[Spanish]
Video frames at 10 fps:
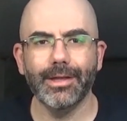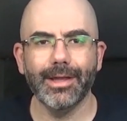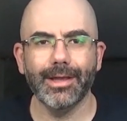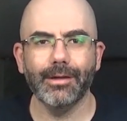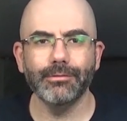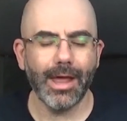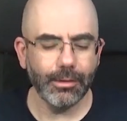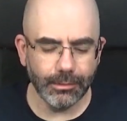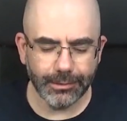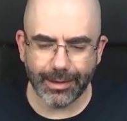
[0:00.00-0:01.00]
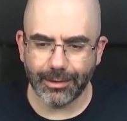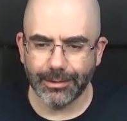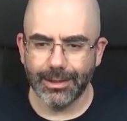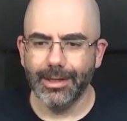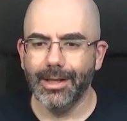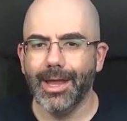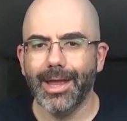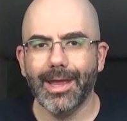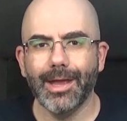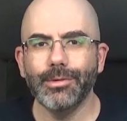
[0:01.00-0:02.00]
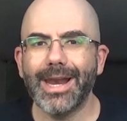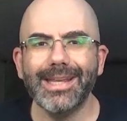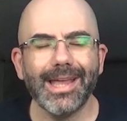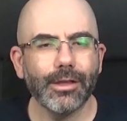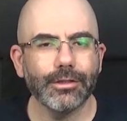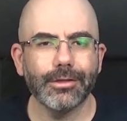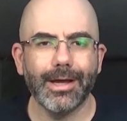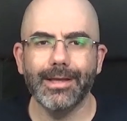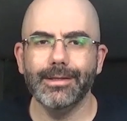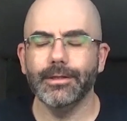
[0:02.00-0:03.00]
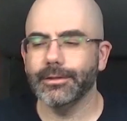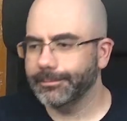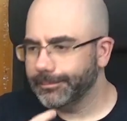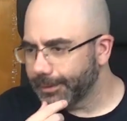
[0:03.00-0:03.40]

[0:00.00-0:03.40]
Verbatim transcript: eh, un adúltero, eh, una niña de 8 años.